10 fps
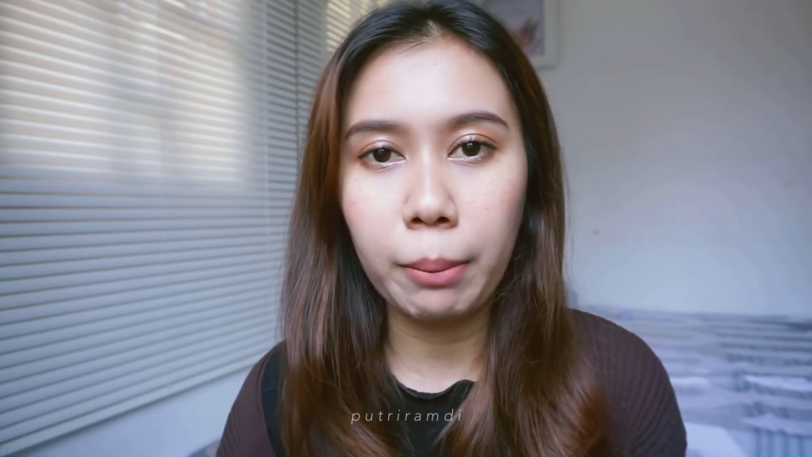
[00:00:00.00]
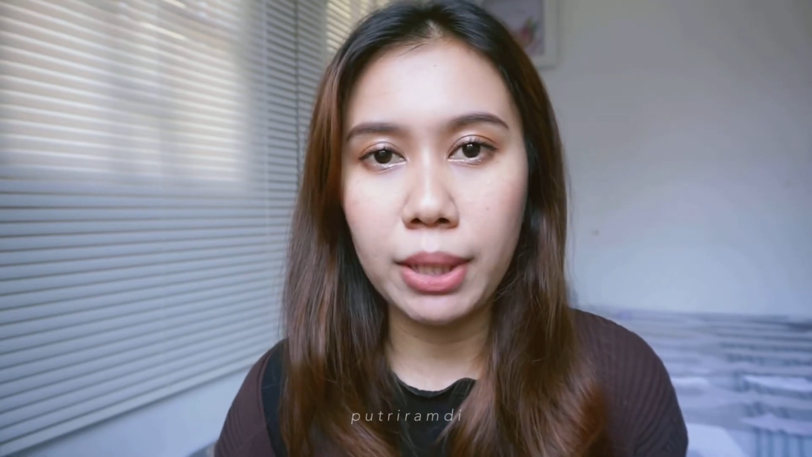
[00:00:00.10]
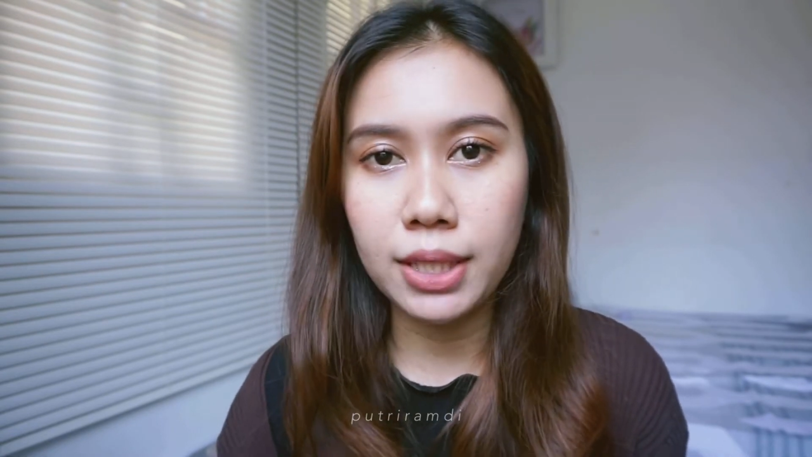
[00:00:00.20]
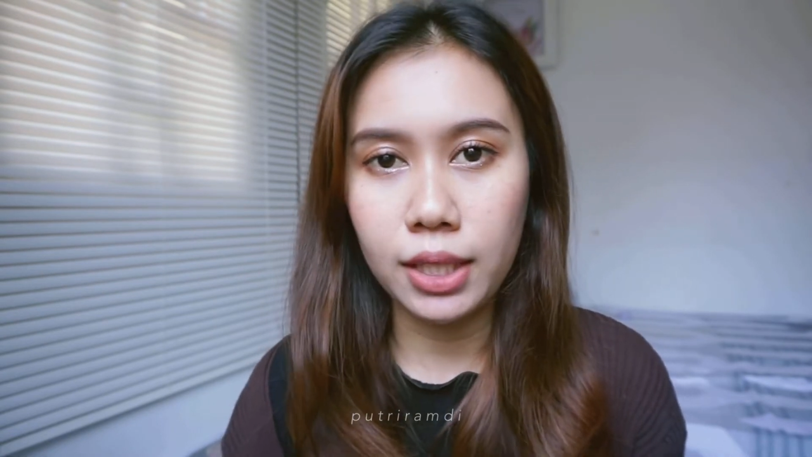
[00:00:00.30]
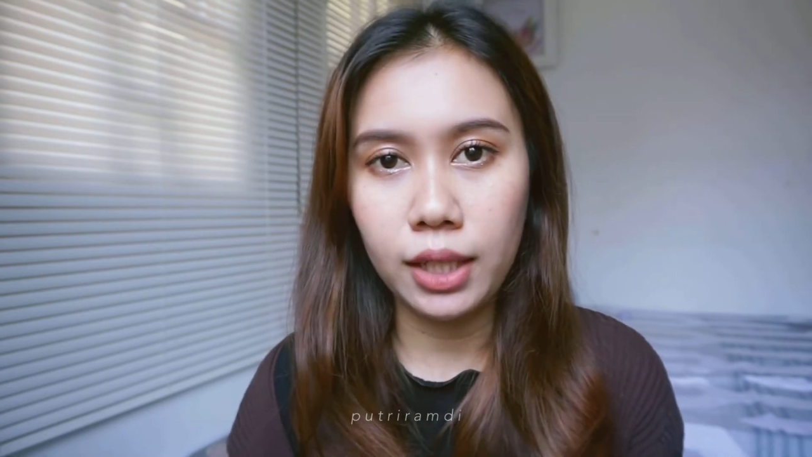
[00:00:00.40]

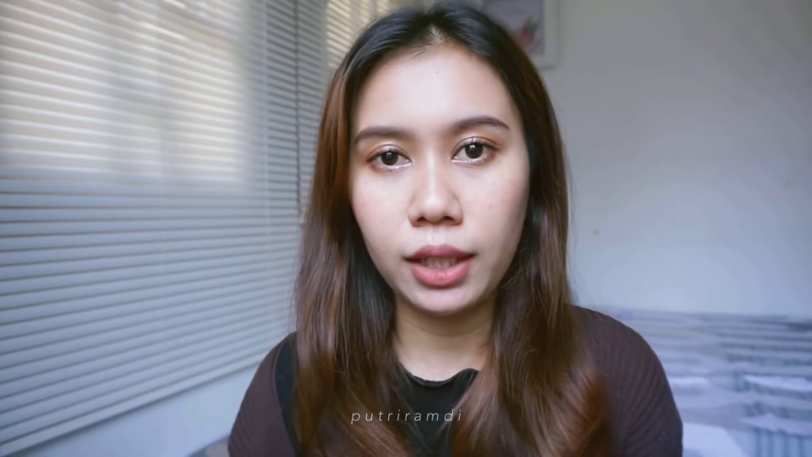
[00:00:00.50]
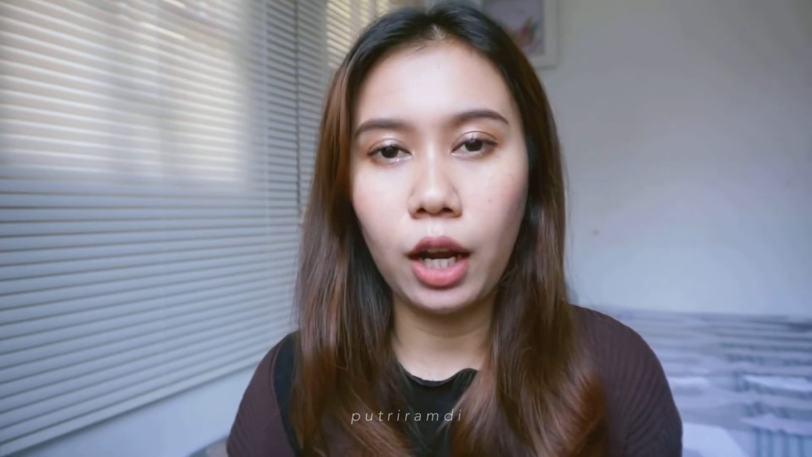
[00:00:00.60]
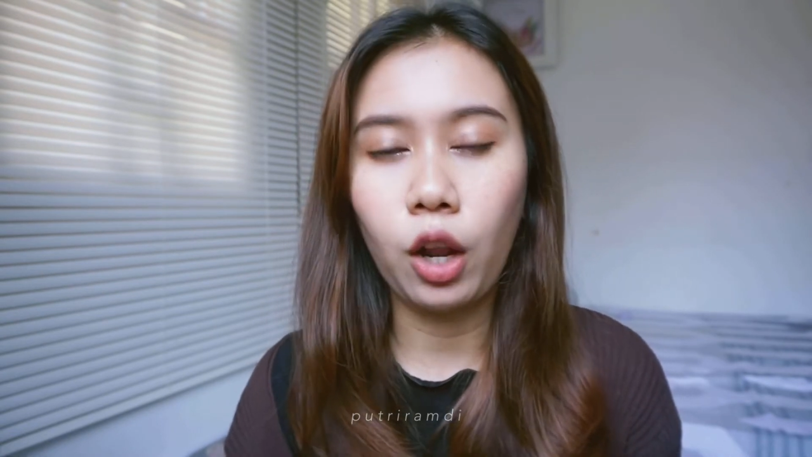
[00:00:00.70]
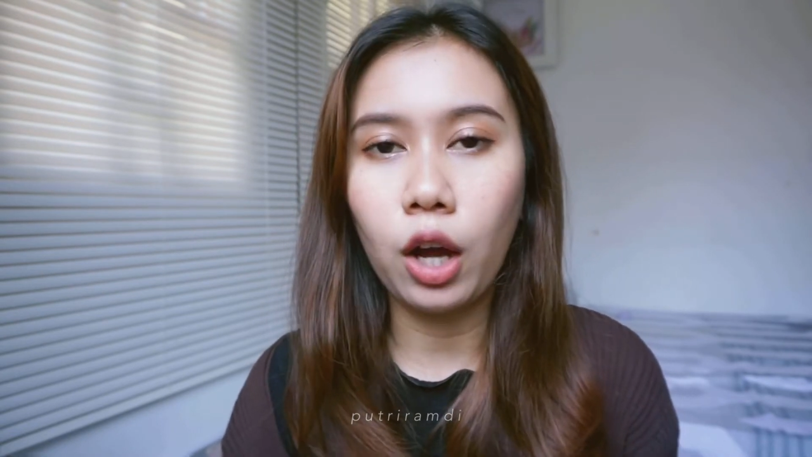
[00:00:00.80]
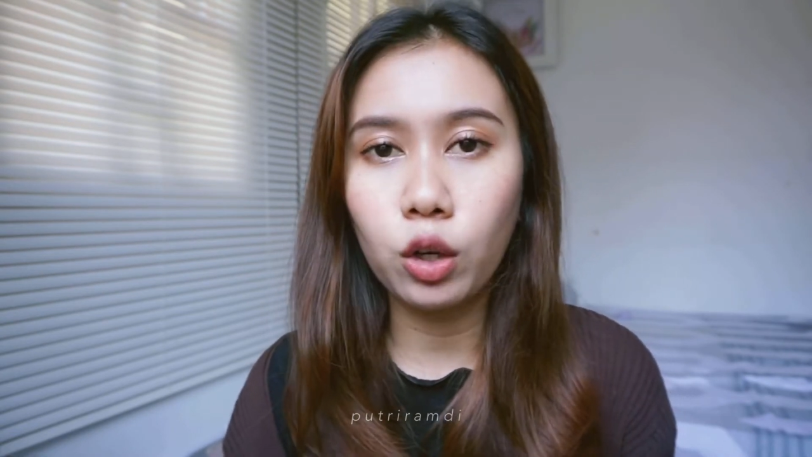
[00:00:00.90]
mastiin
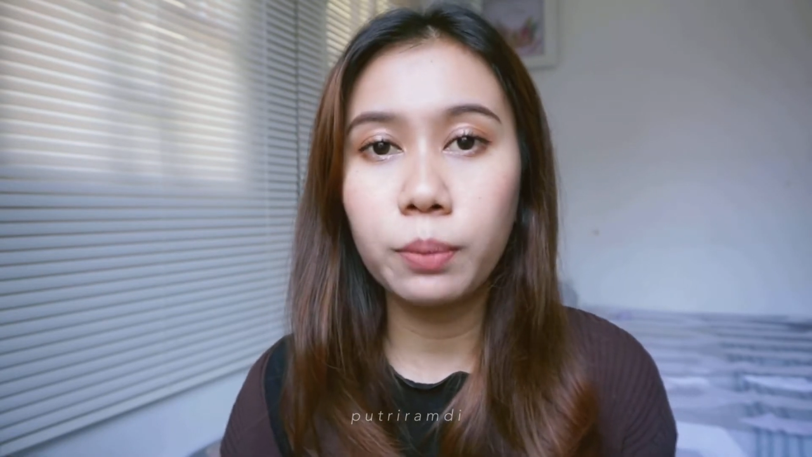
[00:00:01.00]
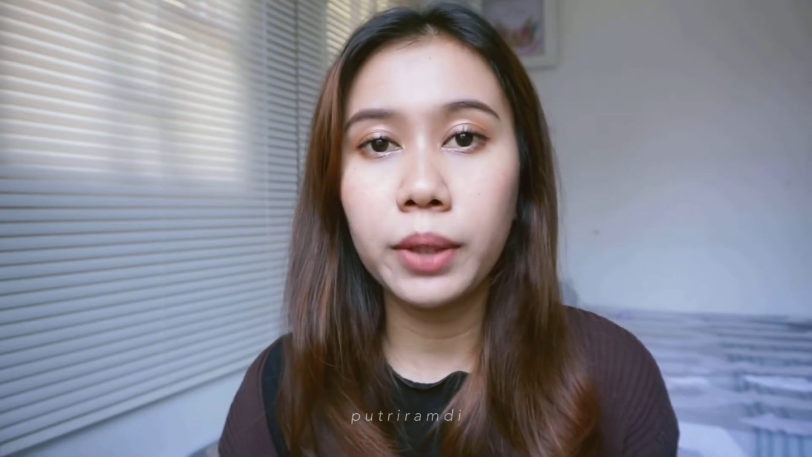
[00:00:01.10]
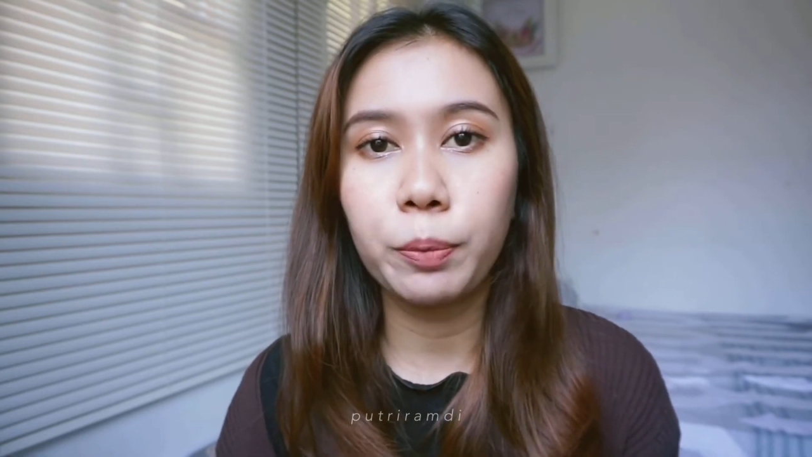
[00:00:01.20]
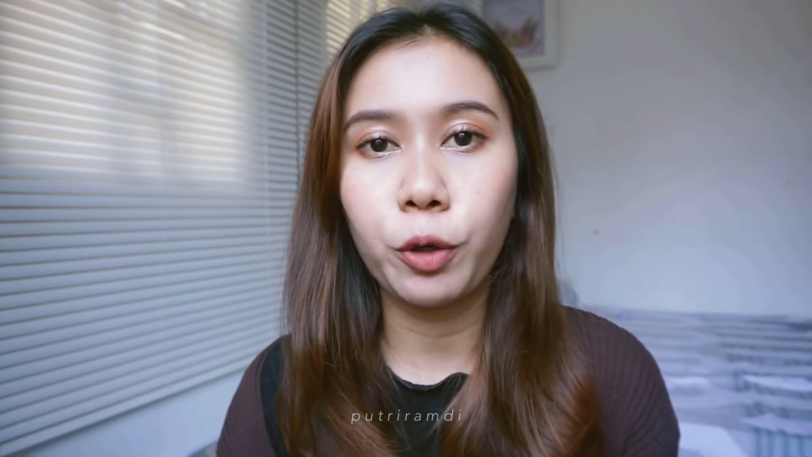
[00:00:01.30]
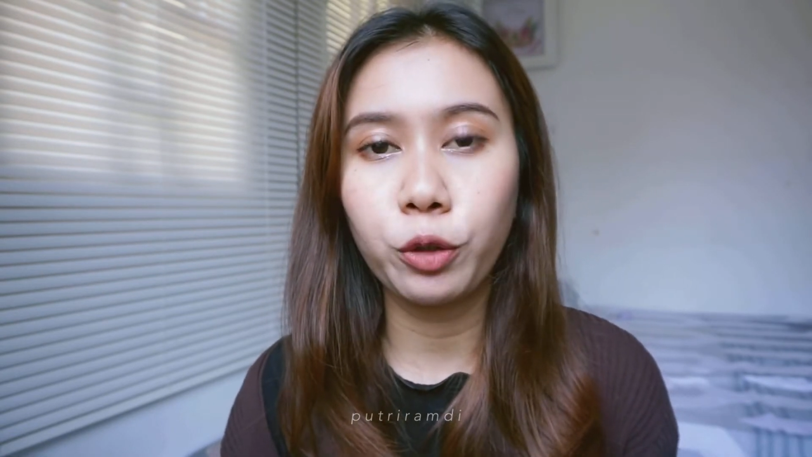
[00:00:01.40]
kalau aku
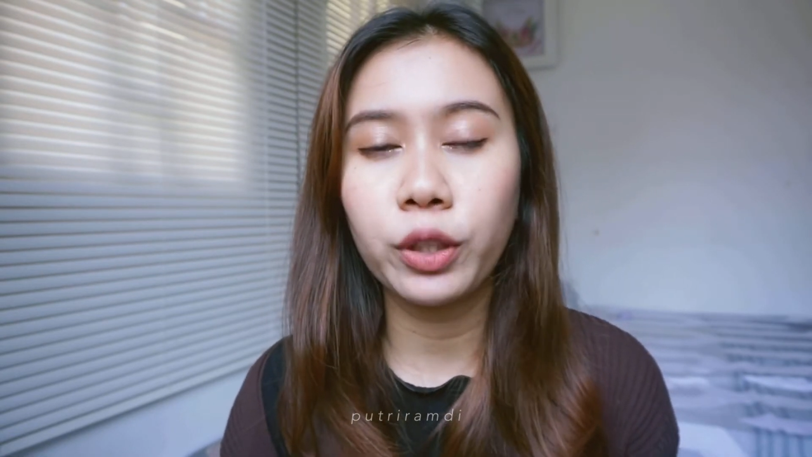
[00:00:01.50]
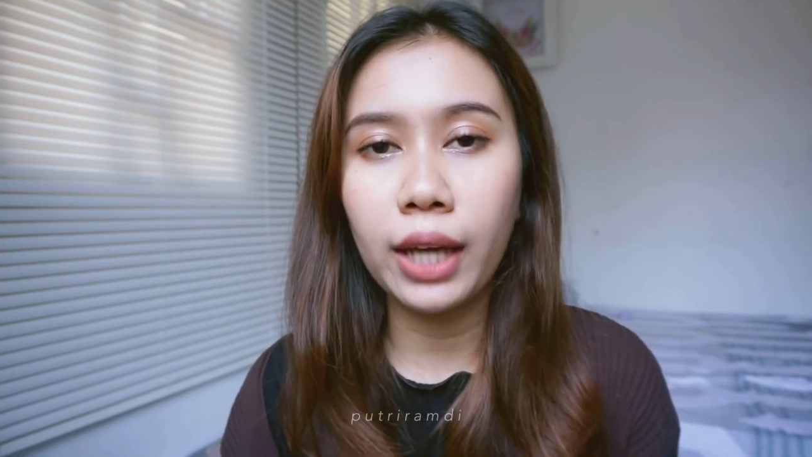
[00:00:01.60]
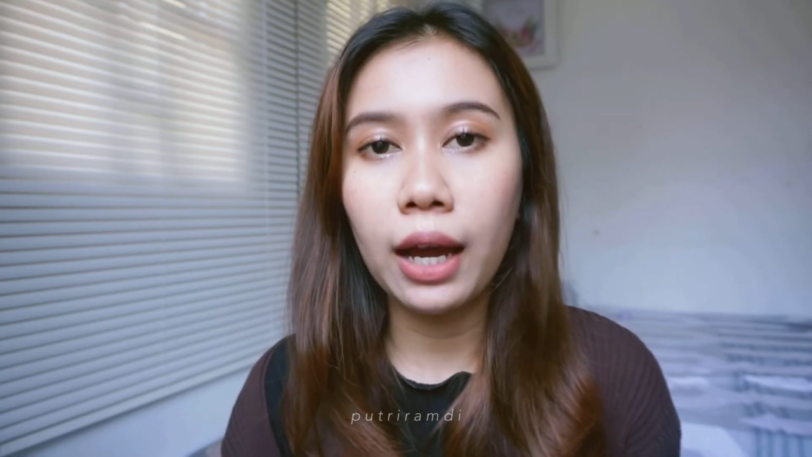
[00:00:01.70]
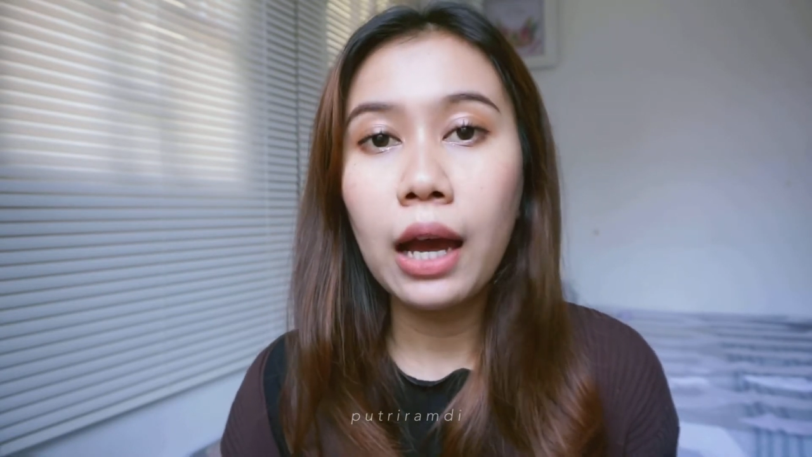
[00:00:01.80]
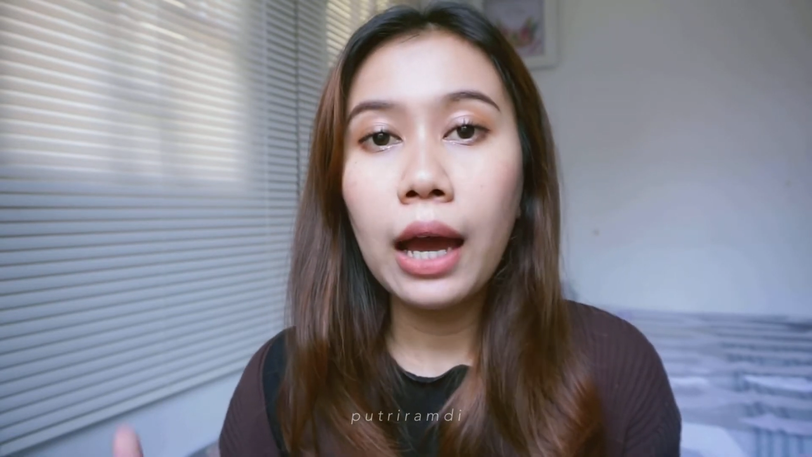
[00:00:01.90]
beli produk yang